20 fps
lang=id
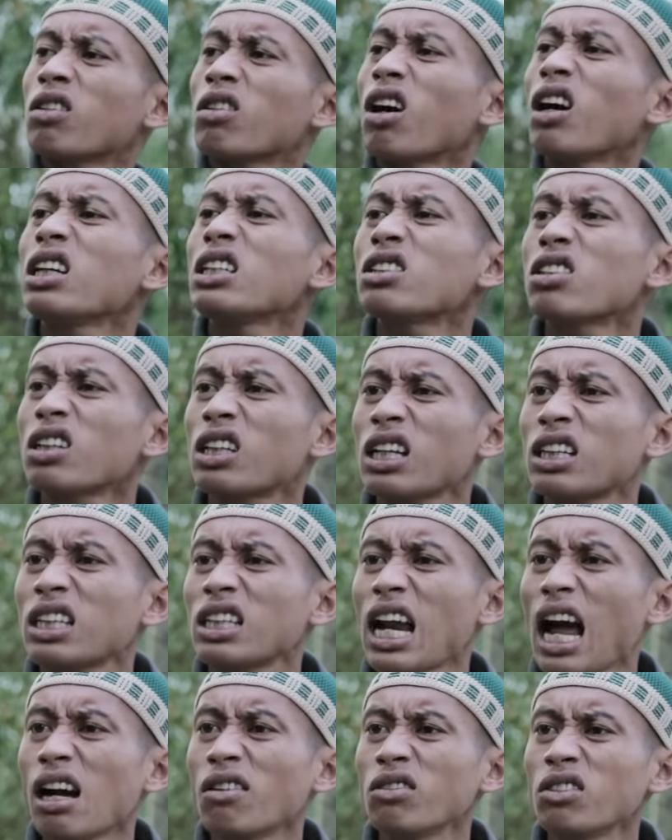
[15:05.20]
Kok iso dadi
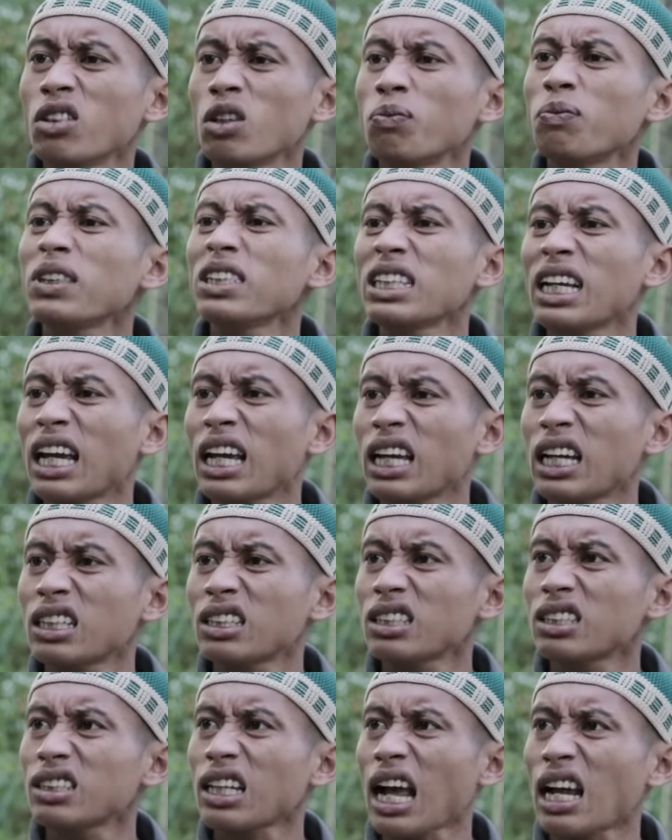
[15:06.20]
namu lho piye
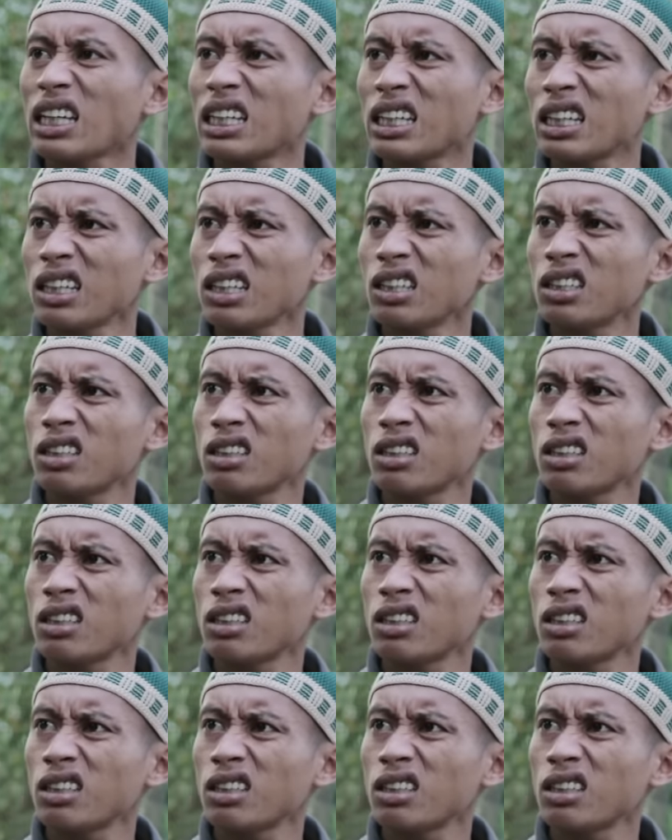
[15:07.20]
ceritane?